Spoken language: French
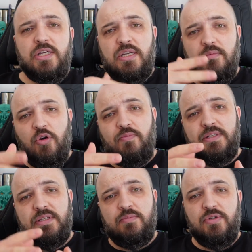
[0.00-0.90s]
J'avais mis en
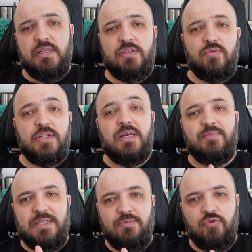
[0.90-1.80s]
place cette monétisation il y a déjà un
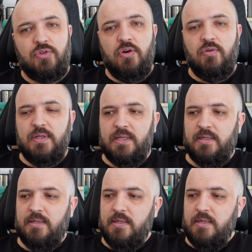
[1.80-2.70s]
petit bout de temps.
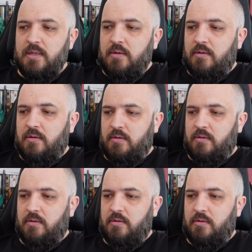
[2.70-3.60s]
Hein.
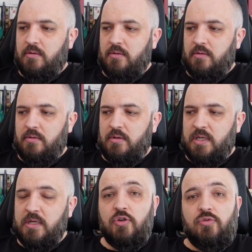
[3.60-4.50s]
Euh,
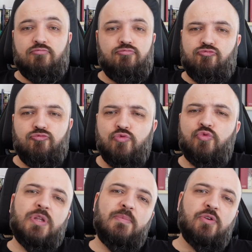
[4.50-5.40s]
et vous,
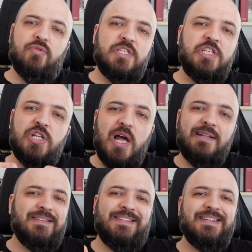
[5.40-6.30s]
doutez bien que si je
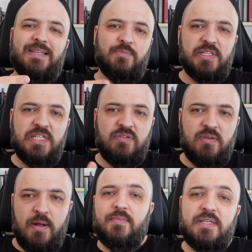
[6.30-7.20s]
l'arrête, c'est que ça ne me satisfait
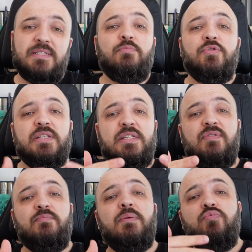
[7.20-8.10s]
pas. Ça ne me
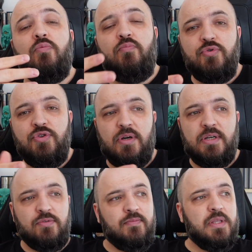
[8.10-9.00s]
satisfait pas pour plusieurs raisons.